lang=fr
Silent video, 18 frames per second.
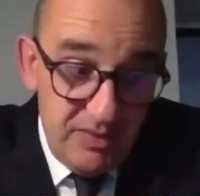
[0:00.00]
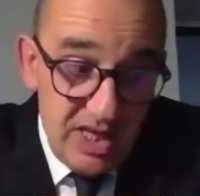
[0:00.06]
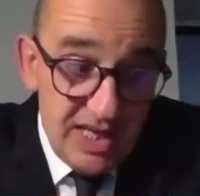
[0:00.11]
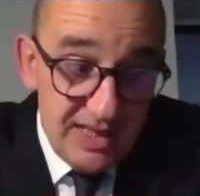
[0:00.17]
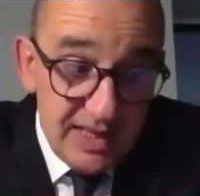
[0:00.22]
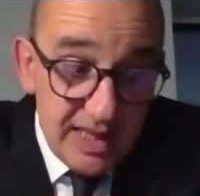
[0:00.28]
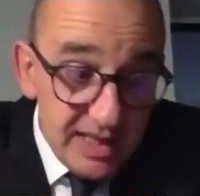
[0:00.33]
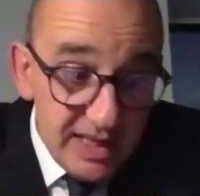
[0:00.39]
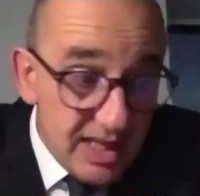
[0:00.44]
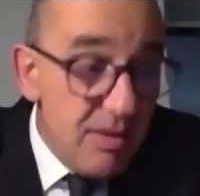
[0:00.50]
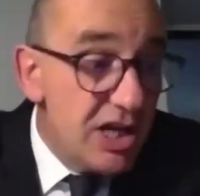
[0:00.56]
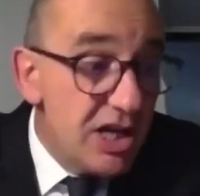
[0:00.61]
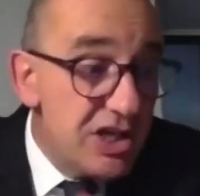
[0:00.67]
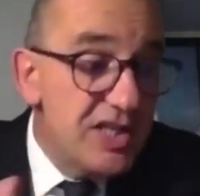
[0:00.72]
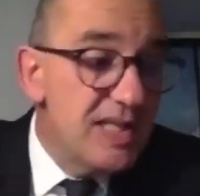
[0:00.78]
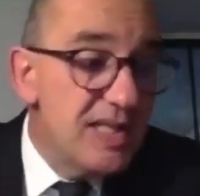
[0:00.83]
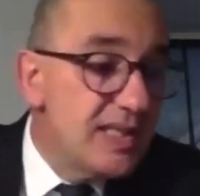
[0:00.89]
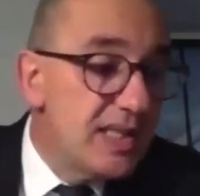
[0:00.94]
Cette
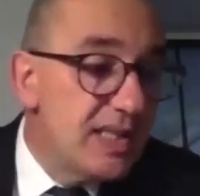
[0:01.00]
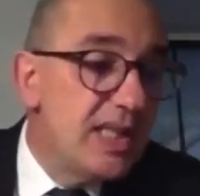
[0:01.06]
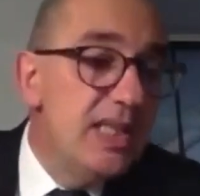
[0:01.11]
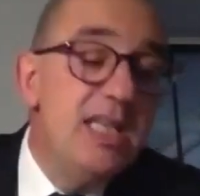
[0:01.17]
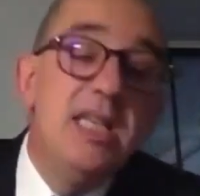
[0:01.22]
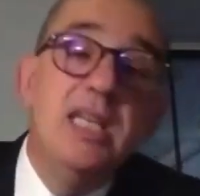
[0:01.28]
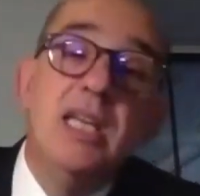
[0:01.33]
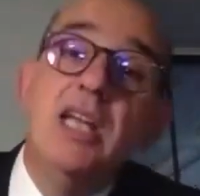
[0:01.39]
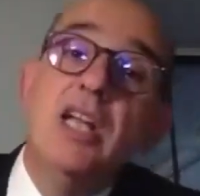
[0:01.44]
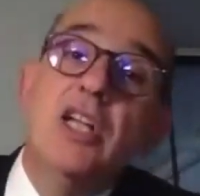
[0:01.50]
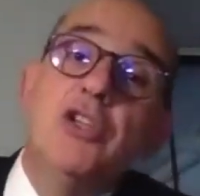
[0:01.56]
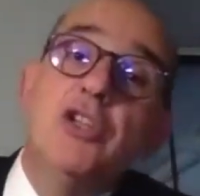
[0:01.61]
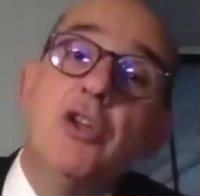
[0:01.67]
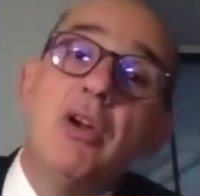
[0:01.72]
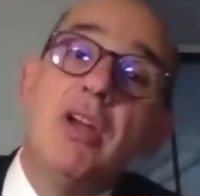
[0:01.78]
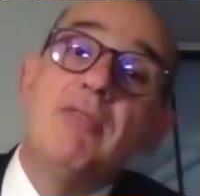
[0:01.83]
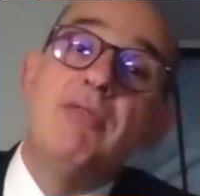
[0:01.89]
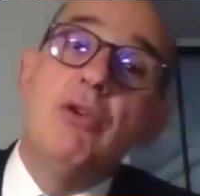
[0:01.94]
démarche s'inscrit
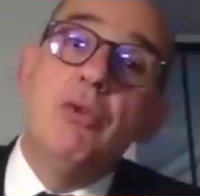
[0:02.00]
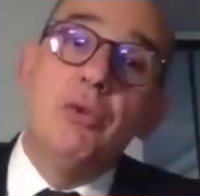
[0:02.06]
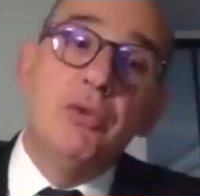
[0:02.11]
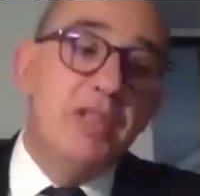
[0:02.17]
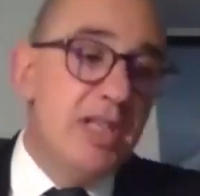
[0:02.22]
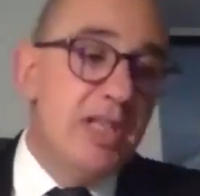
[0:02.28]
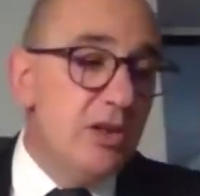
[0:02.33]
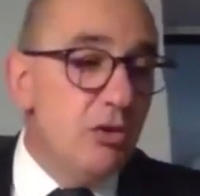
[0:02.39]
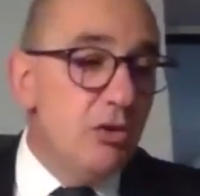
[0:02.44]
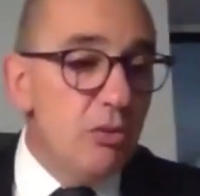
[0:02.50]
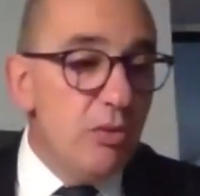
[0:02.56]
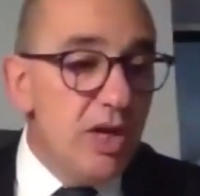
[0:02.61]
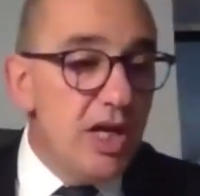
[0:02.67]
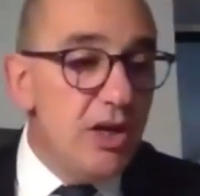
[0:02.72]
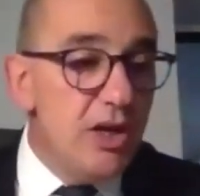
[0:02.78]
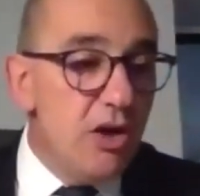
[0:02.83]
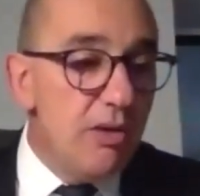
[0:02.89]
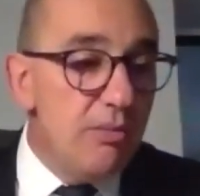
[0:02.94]
dans la volonté de
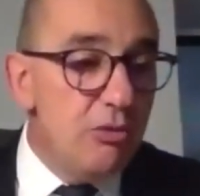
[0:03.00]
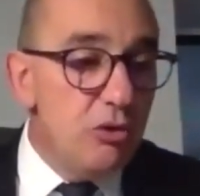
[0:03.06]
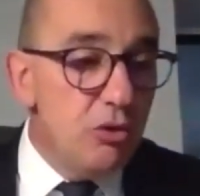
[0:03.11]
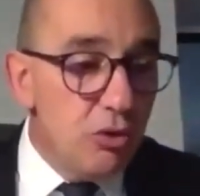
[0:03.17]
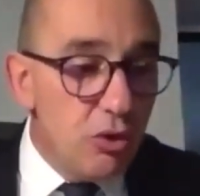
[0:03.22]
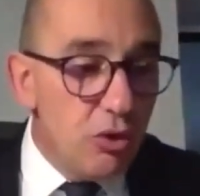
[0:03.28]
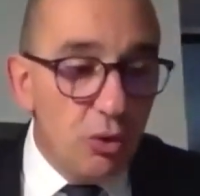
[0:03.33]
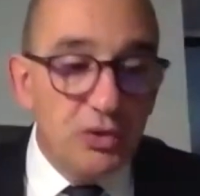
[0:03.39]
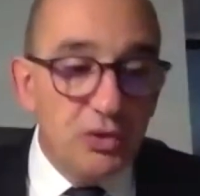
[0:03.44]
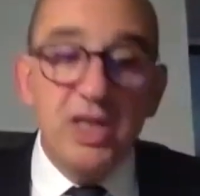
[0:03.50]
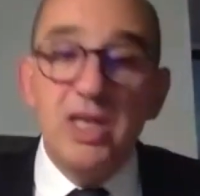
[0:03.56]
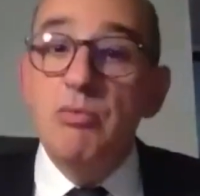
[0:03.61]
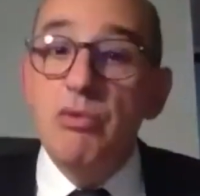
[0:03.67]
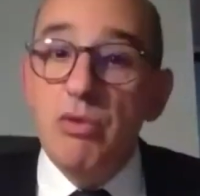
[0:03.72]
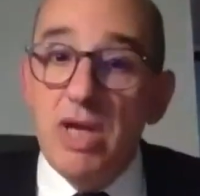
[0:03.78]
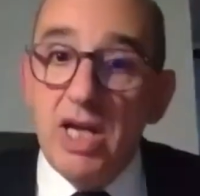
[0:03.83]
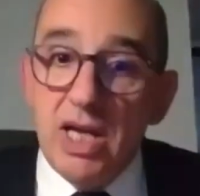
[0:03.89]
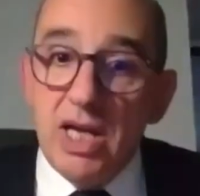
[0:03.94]
William de
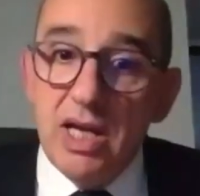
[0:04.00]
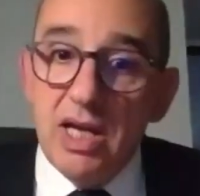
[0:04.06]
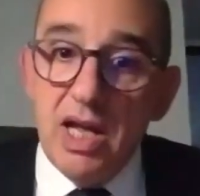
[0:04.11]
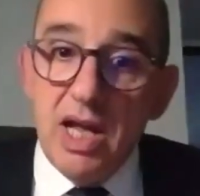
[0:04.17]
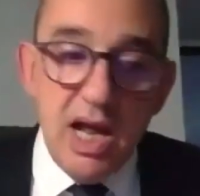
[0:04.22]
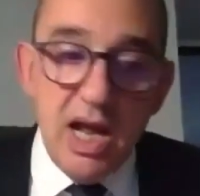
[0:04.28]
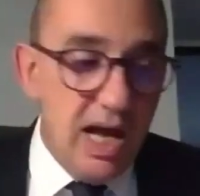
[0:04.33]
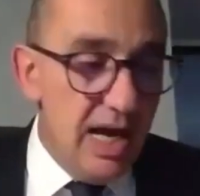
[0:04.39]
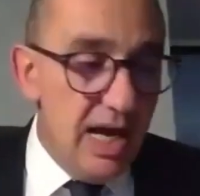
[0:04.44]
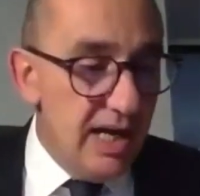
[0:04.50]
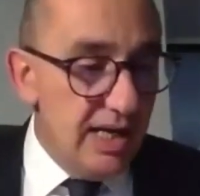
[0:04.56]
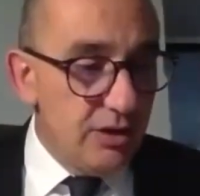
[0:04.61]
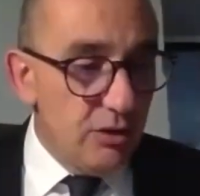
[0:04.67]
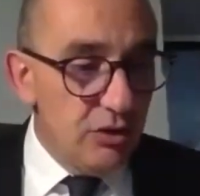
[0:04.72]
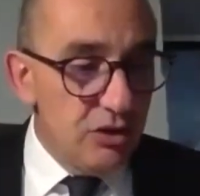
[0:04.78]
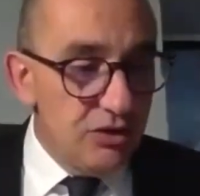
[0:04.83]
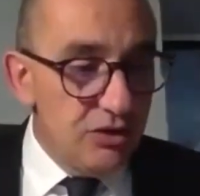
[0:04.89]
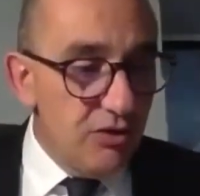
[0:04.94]
contribuer à la
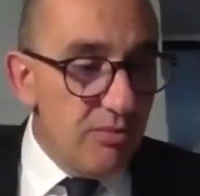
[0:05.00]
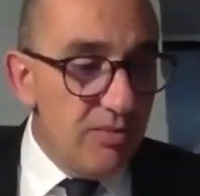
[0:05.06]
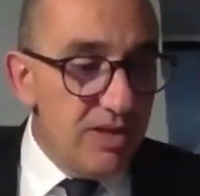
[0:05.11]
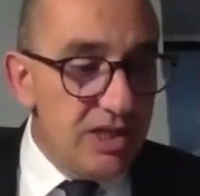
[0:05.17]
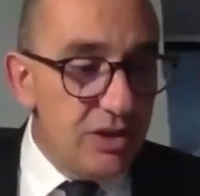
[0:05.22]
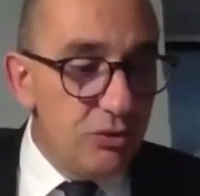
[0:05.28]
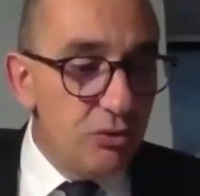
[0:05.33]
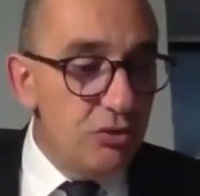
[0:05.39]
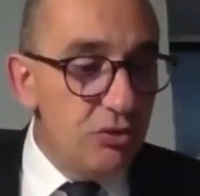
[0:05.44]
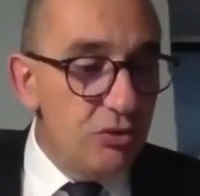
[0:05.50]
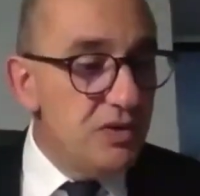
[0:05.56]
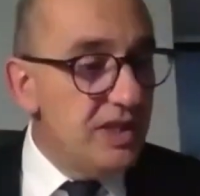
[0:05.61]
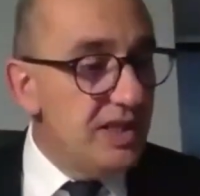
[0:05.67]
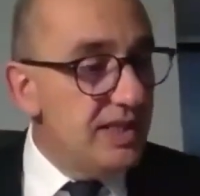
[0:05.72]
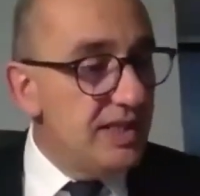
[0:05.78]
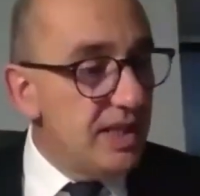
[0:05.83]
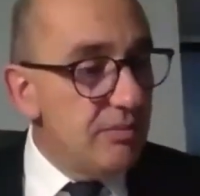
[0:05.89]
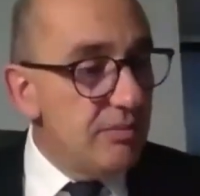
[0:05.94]
transformation du
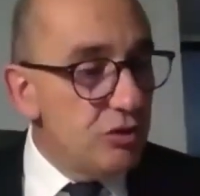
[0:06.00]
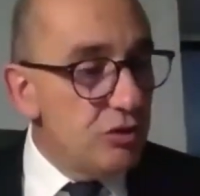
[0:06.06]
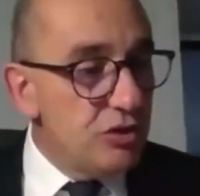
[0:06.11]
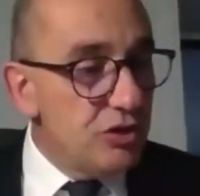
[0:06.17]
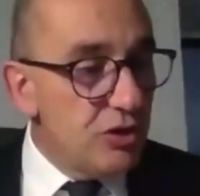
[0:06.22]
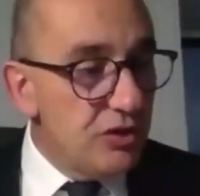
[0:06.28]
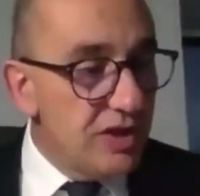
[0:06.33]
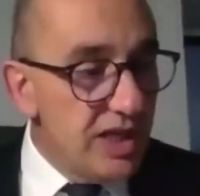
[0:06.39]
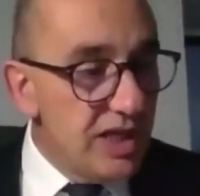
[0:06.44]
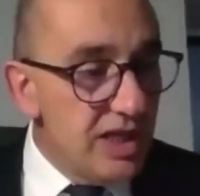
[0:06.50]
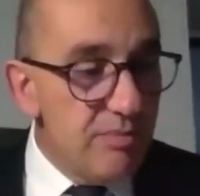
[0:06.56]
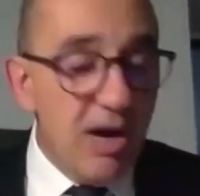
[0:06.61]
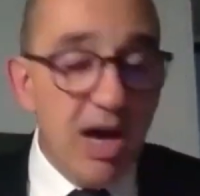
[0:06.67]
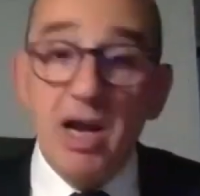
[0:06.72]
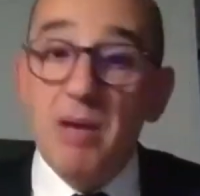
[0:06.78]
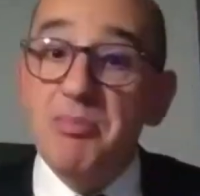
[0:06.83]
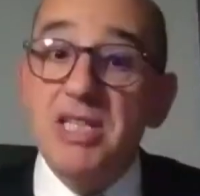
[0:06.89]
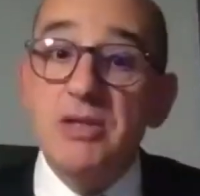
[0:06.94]
système de santé
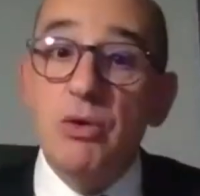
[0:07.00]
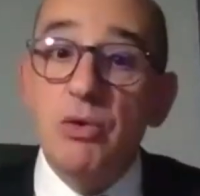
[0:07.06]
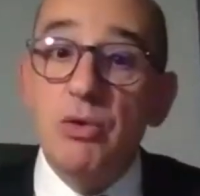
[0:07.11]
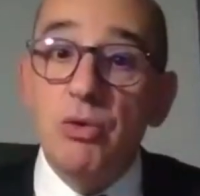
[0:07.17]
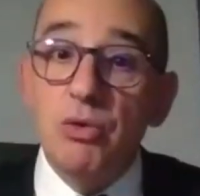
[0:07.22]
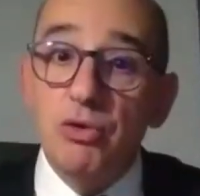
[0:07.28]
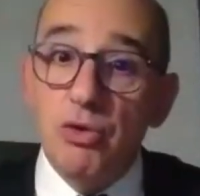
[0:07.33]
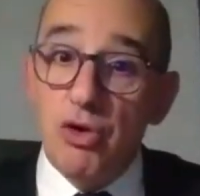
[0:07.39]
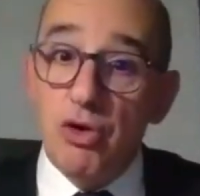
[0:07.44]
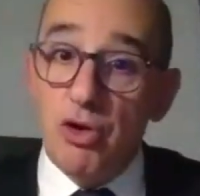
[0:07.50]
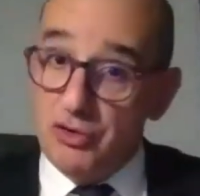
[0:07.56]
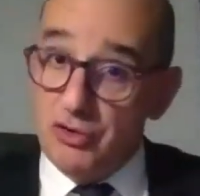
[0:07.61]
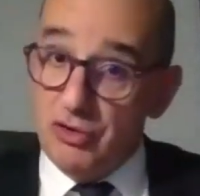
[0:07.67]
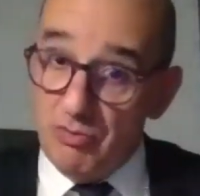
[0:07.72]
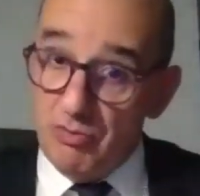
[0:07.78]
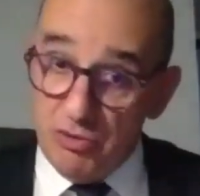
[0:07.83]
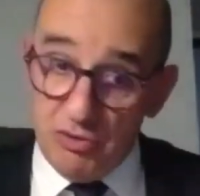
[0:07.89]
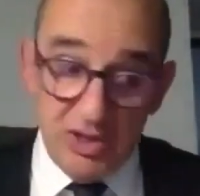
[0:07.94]
par la prise en compte de
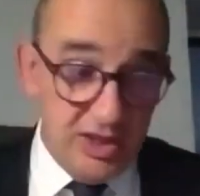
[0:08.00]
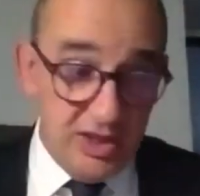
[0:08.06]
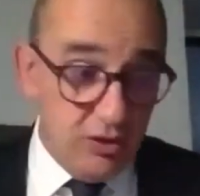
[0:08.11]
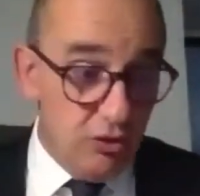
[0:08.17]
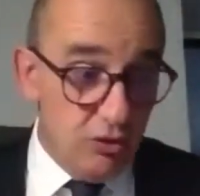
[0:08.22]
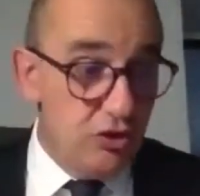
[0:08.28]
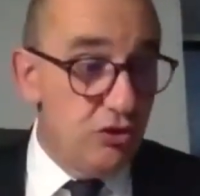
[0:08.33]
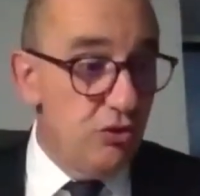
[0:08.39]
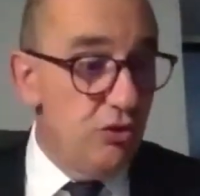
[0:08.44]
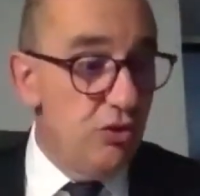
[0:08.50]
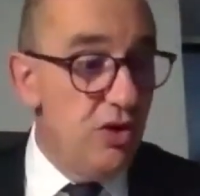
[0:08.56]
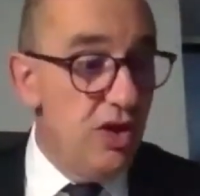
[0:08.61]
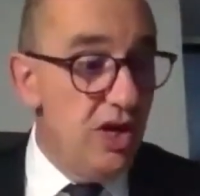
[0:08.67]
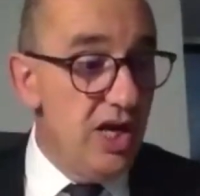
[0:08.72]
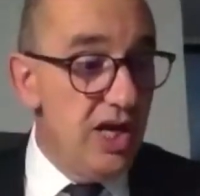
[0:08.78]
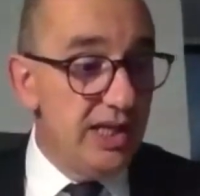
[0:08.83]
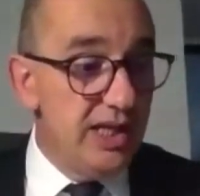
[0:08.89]
l'ensemble des enjeux,